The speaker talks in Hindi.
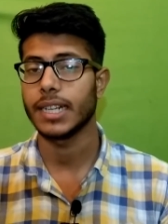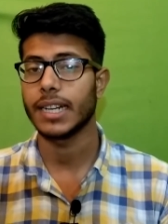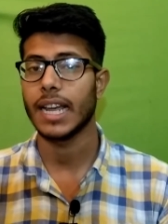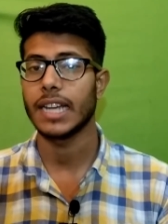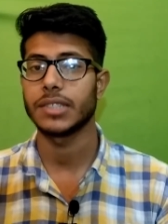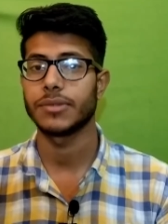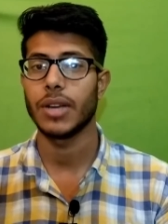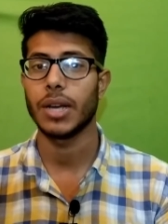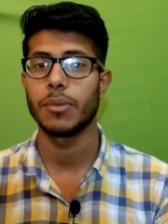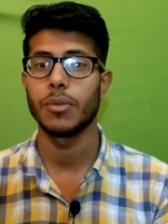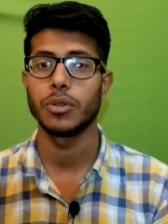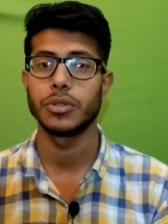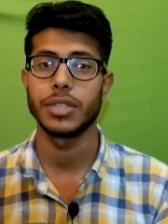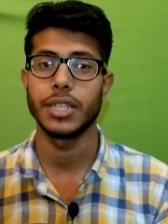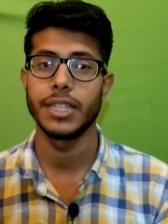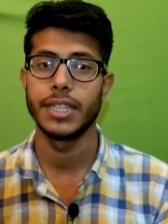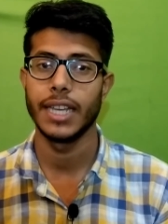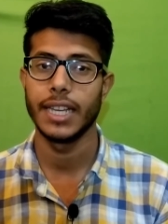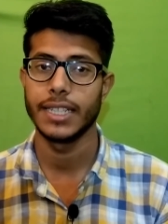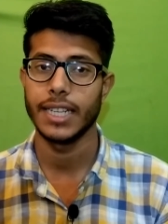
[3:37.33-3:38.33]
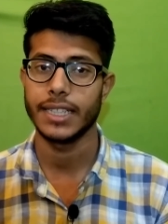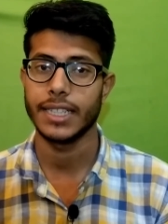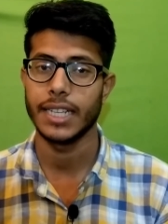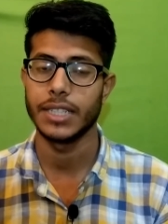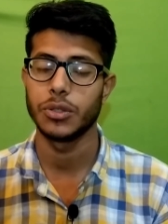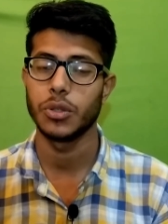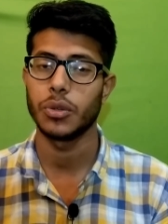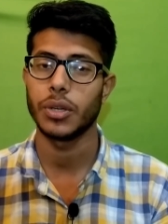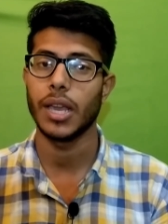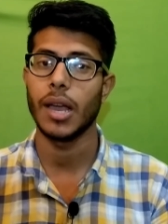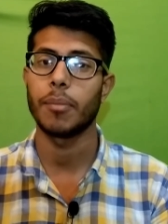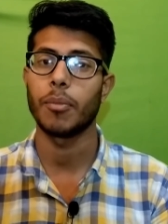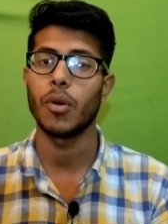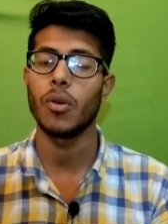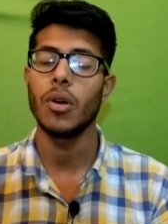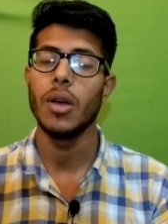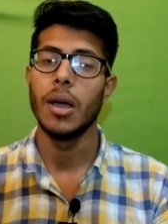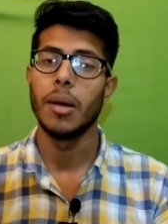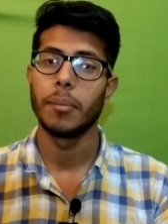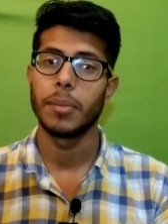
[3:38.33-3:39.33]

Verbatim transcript: परसेंट कैशबैक वोचर दिए जाते हैं जो कि आपको